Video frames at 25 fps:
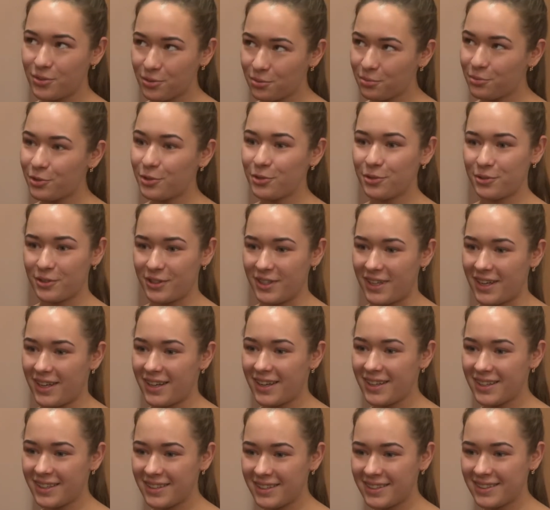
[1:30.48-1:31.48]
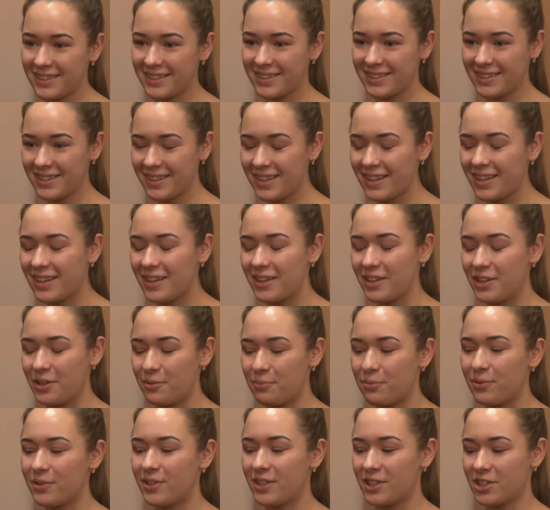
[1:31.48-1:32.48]
Думаю, да. И
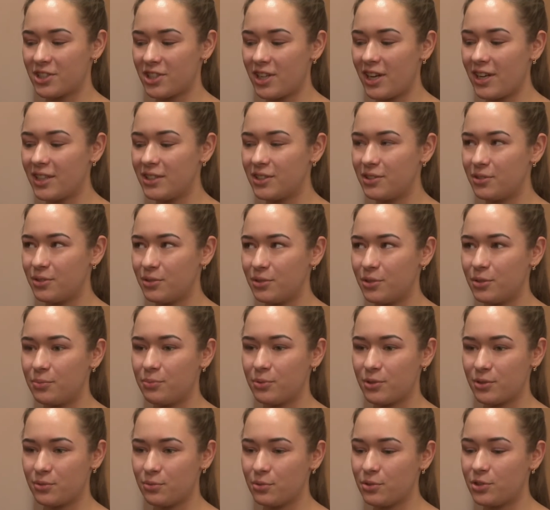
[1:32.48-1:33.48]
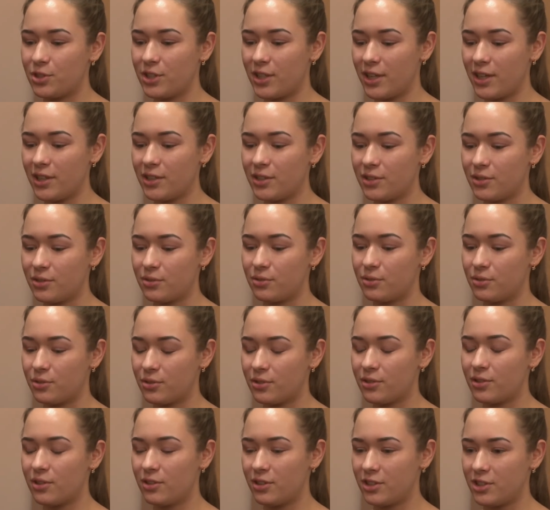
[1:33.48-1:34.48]
по нажатию, и по звучанию
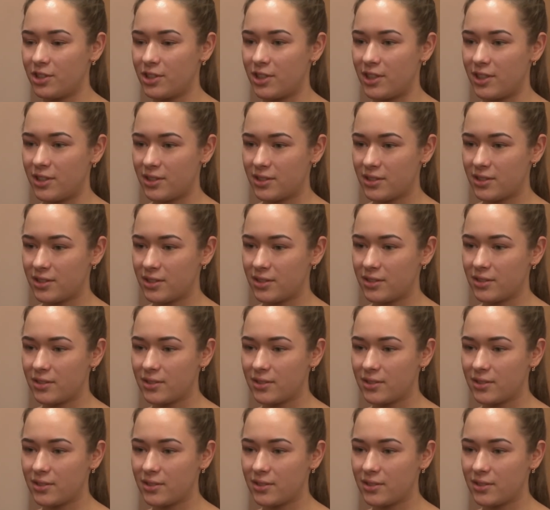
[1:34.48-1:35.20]
он отличается.